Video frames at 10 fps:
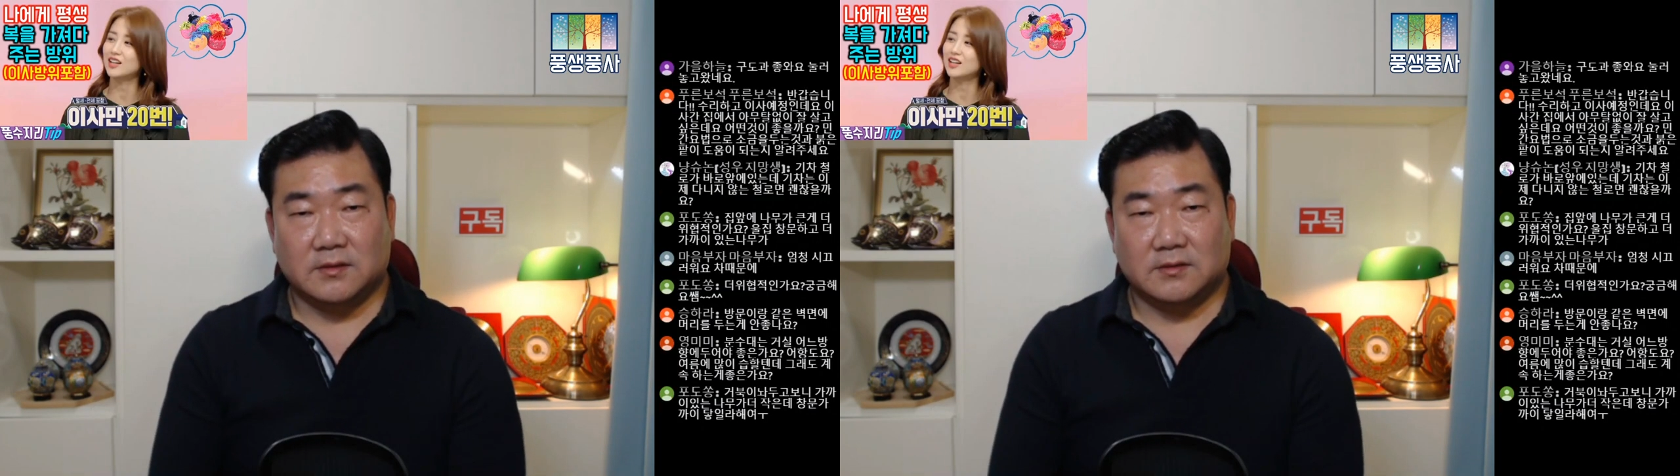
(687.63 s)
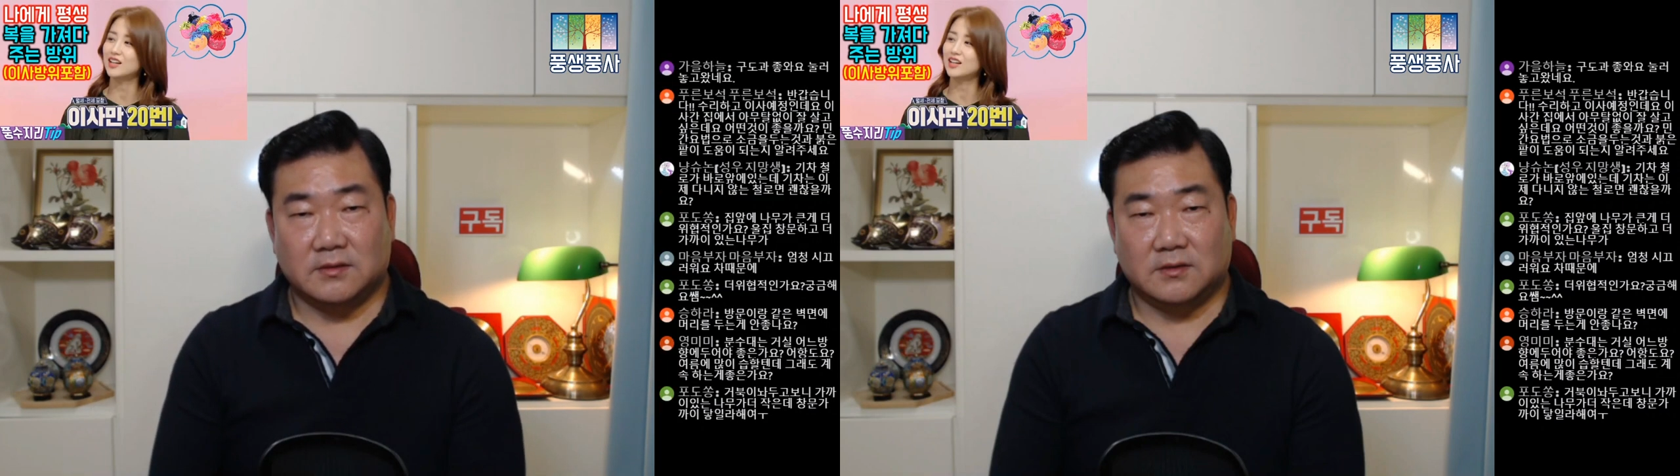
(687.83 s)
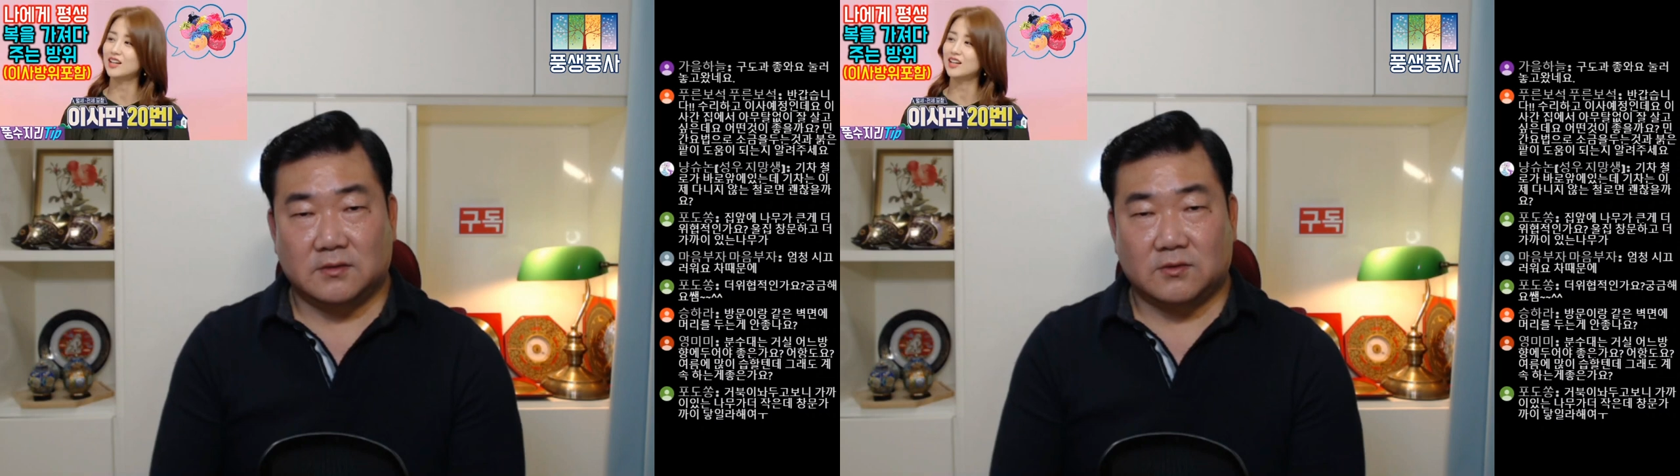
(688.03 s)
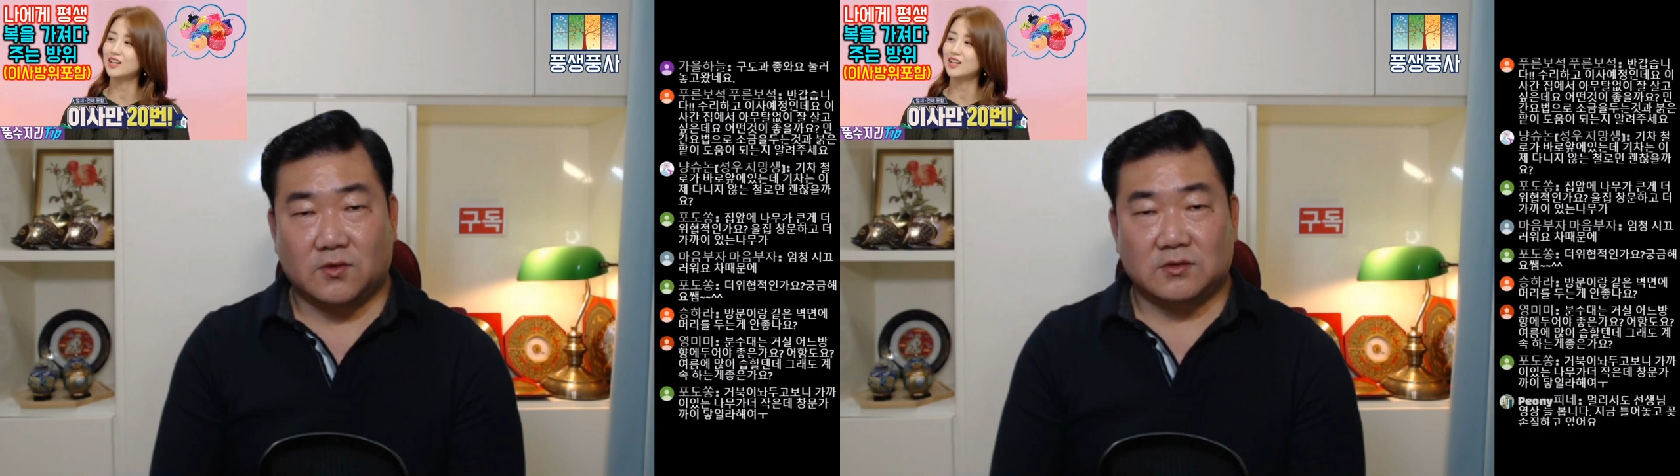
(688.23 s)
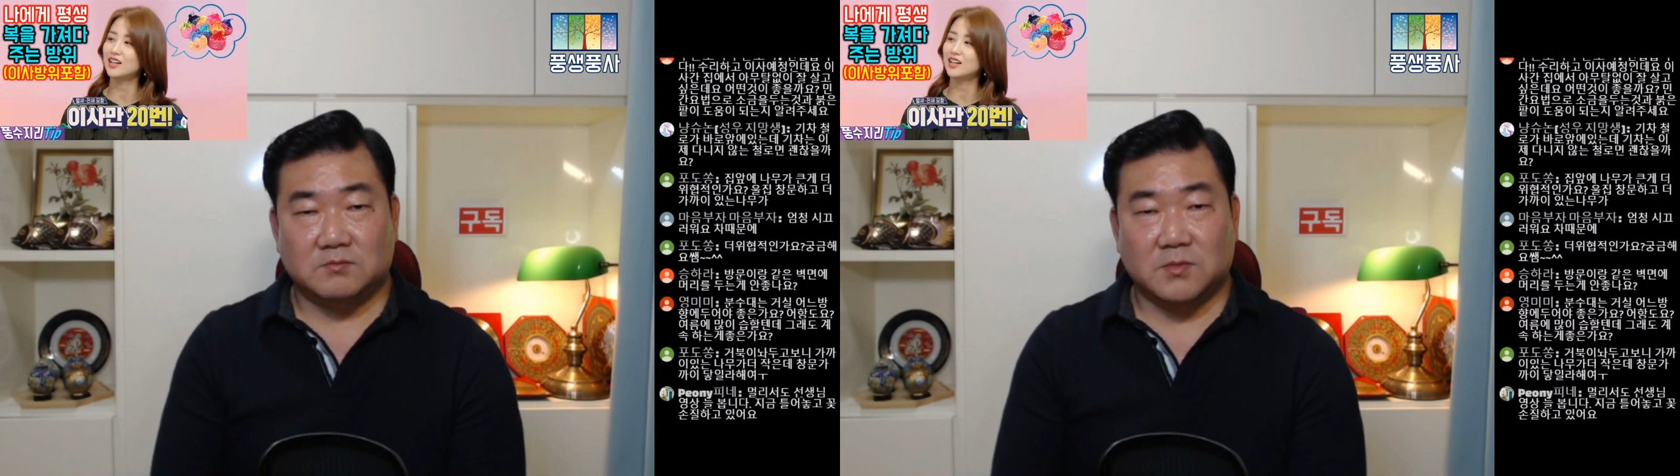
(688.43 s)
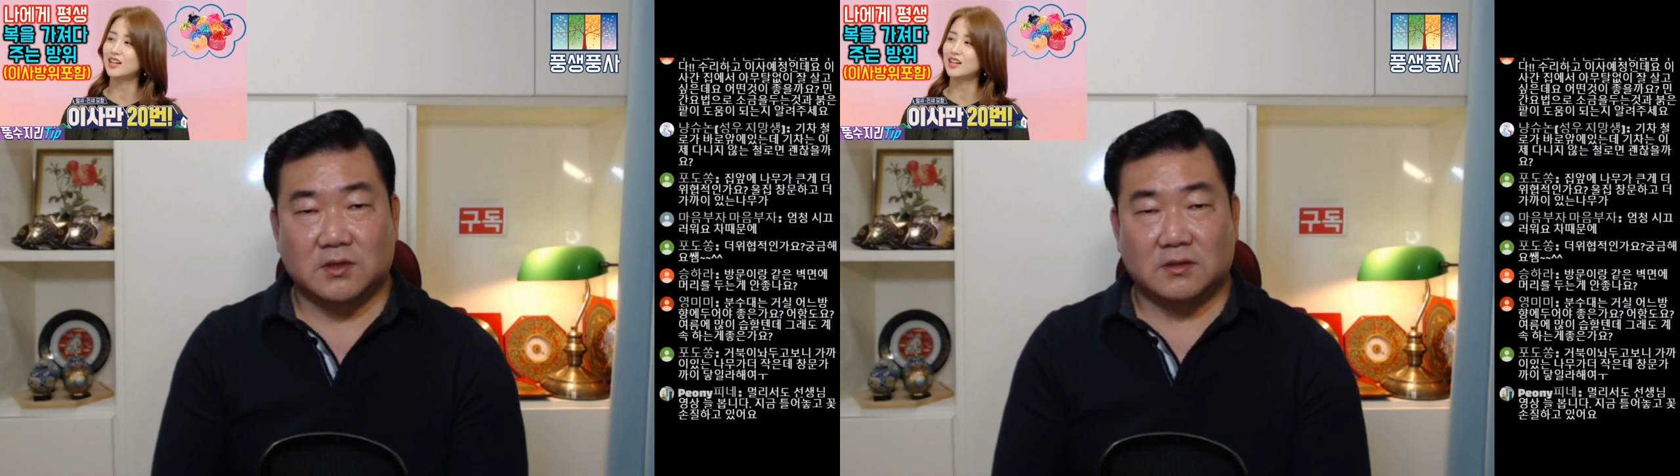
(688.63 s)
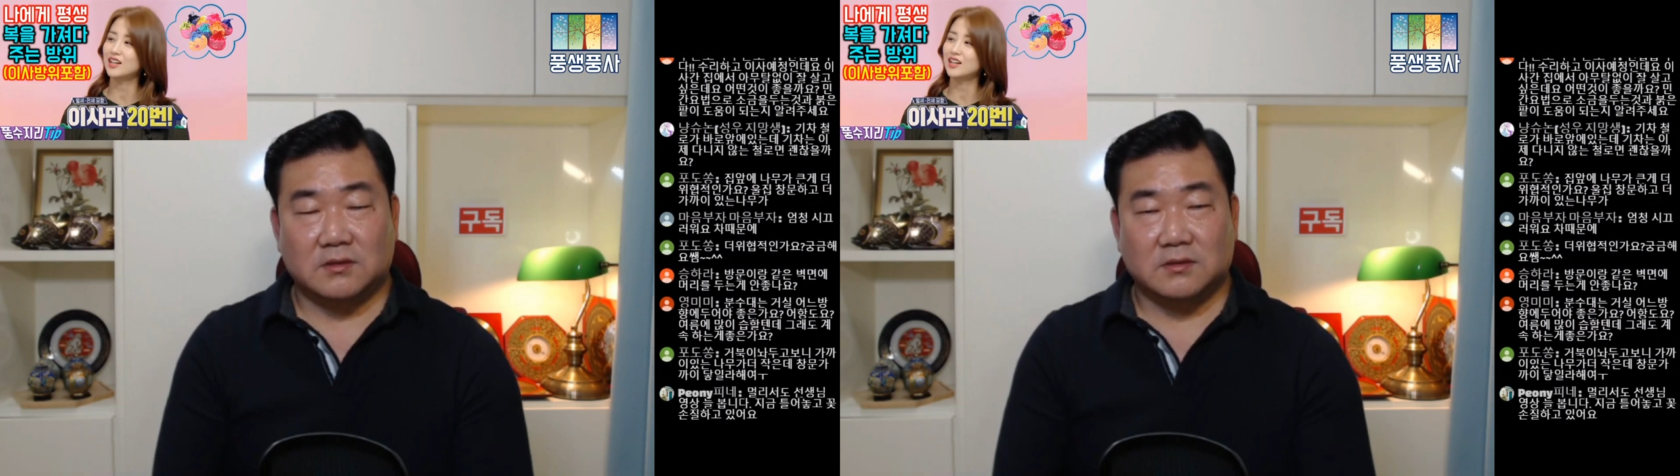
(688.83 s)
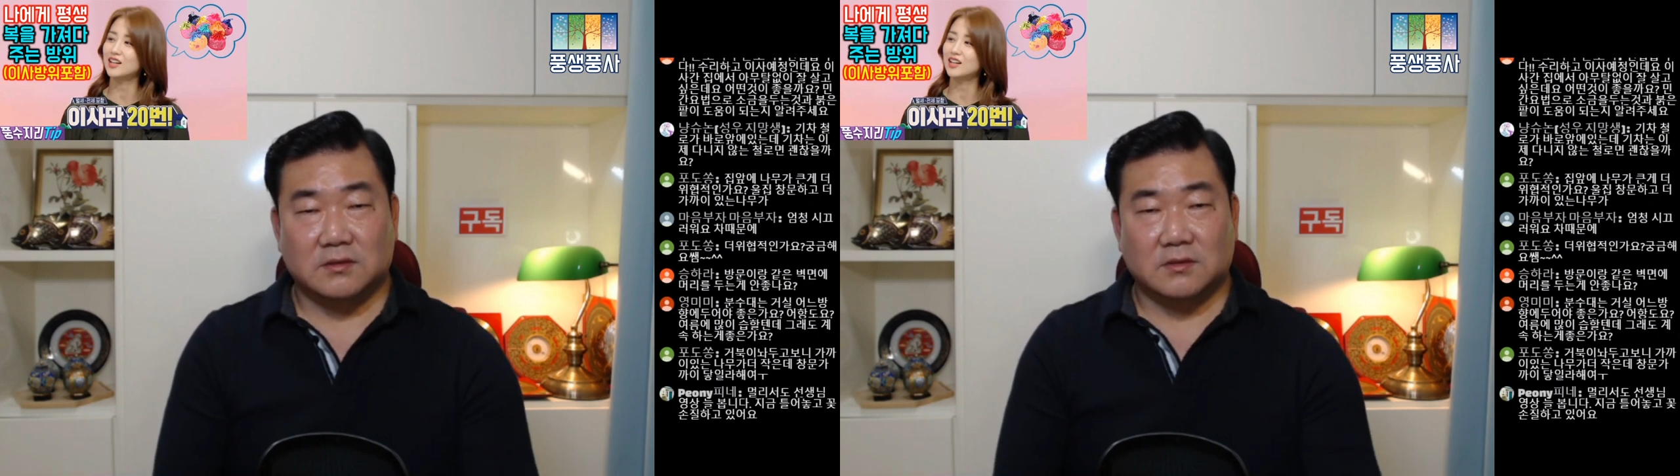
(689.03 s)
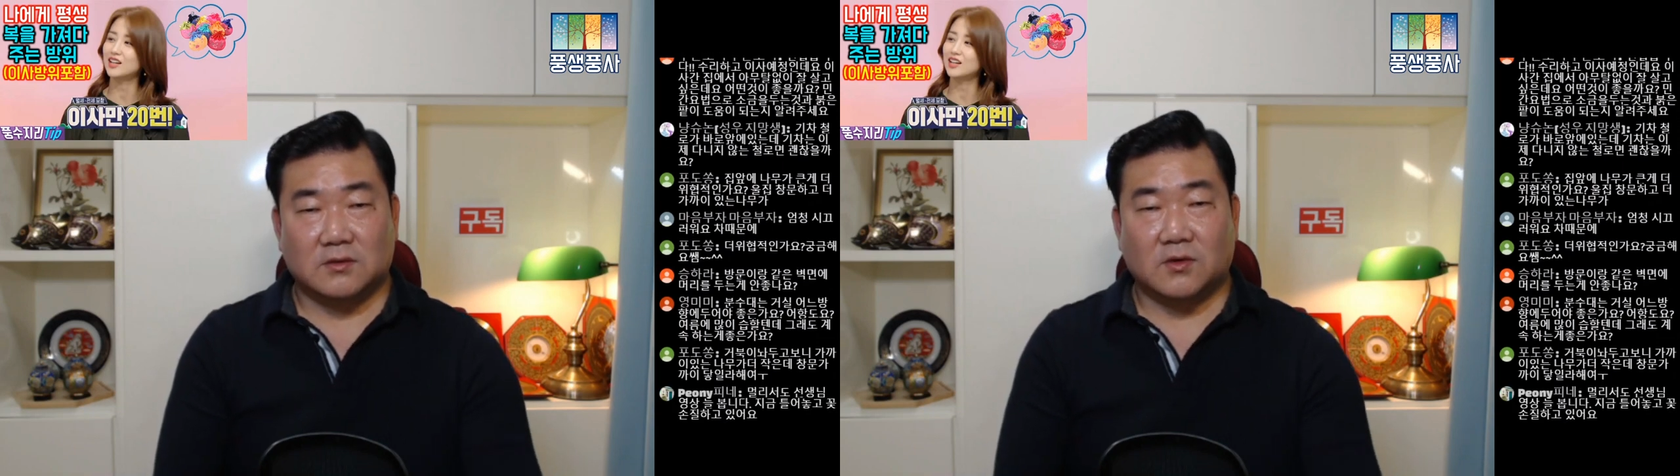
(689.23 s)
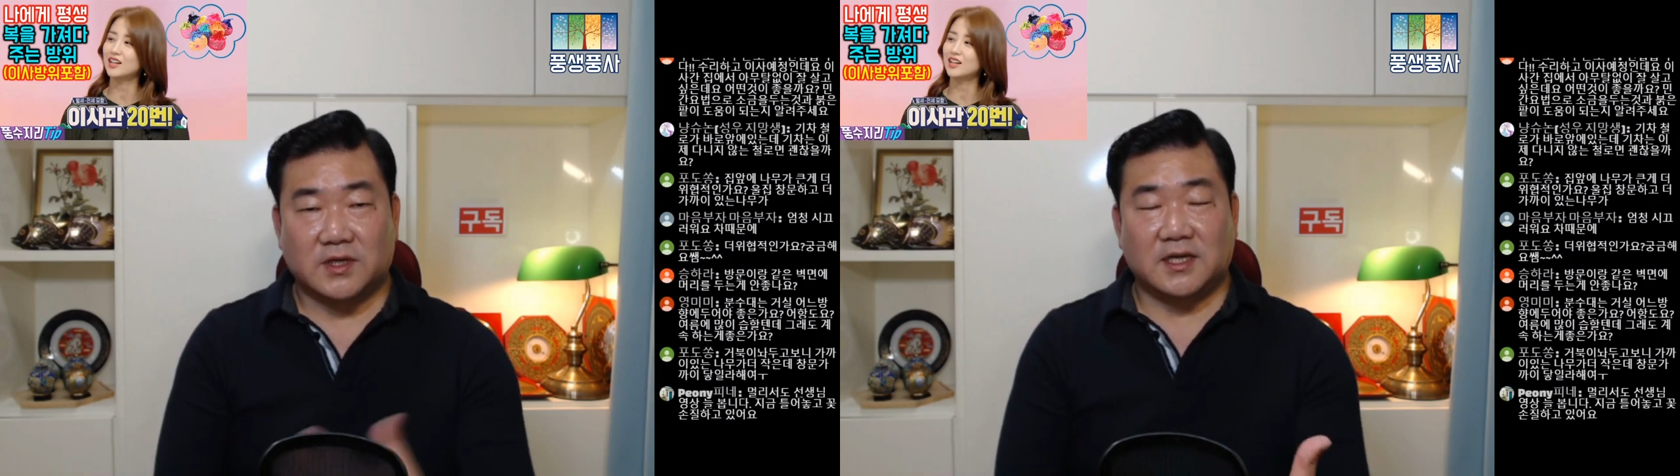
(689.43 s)
어, 꼭뭐
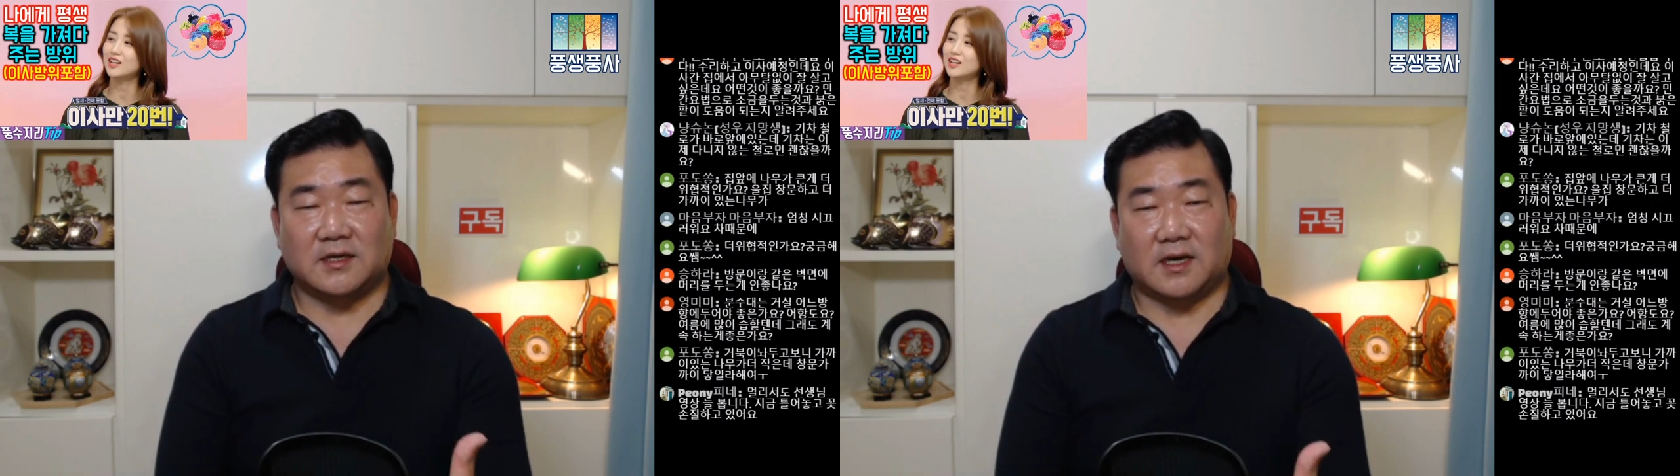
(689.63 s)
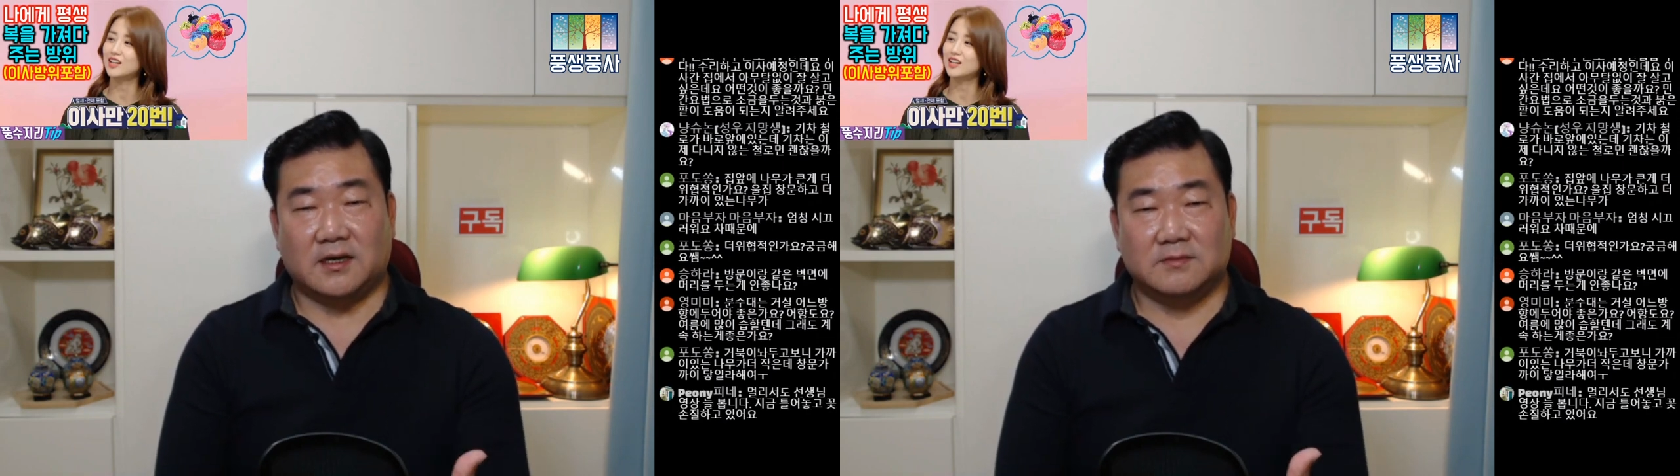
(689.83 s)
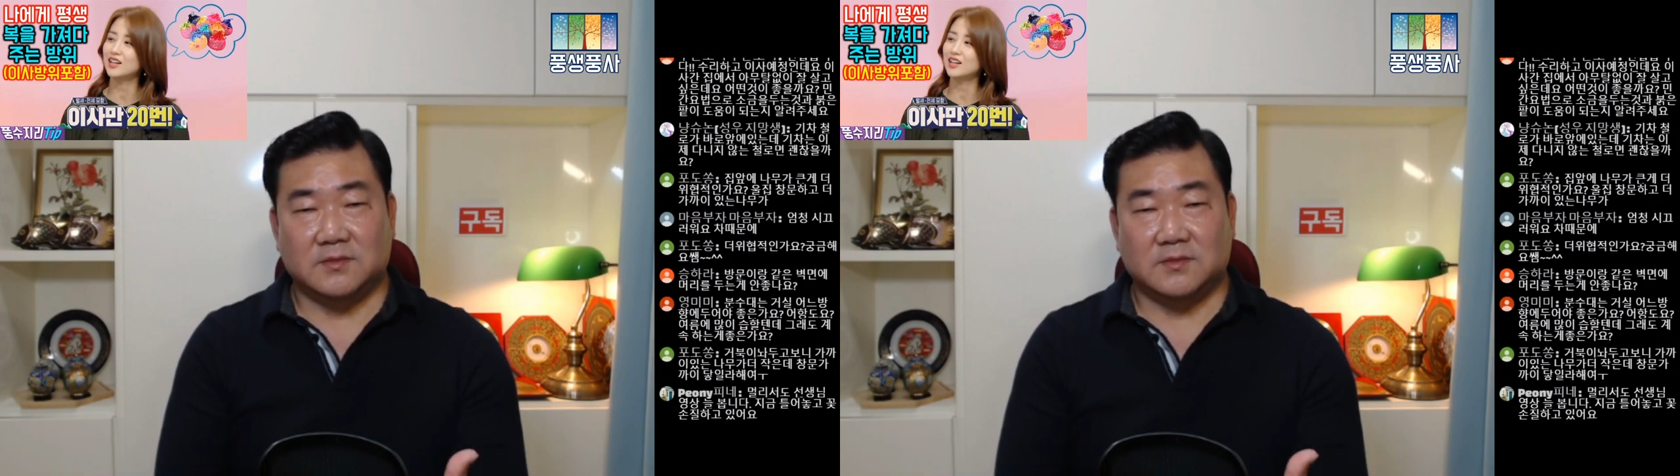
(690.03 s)
코끼리나